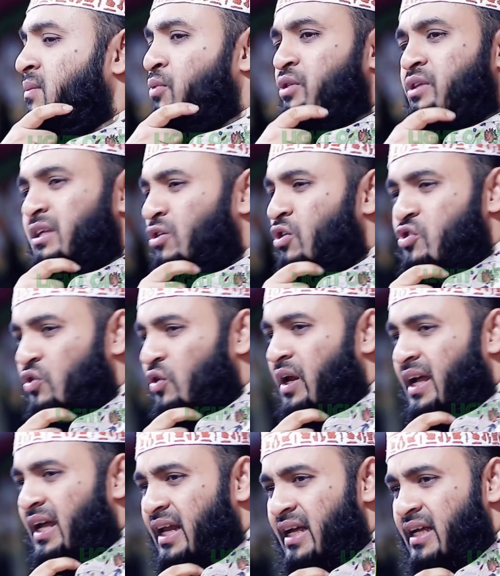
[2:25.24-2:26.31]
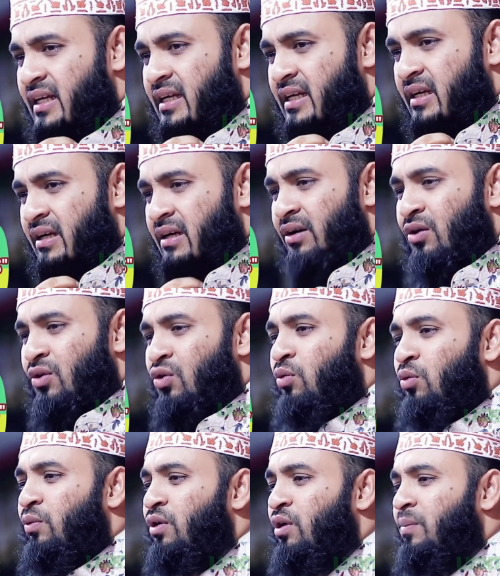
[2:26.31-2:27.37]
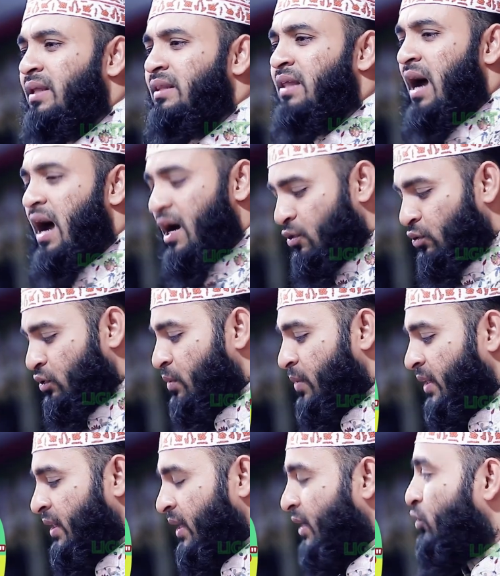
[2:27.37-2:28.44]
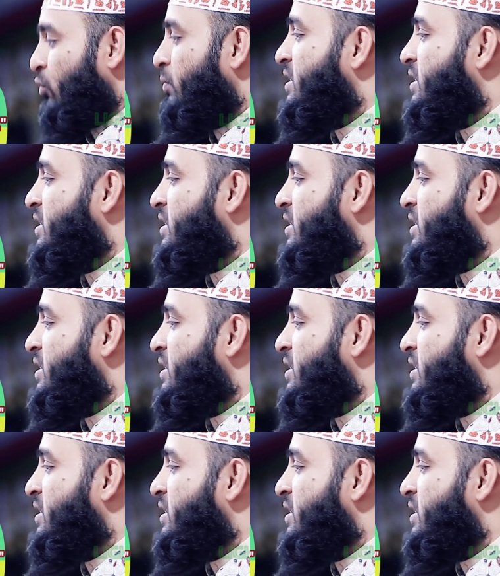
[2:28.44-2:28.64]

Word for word: পড়তে কষ্ট লাগে না কোমরে ব্যথা হাঁটুতে ব্যথা কিন্তু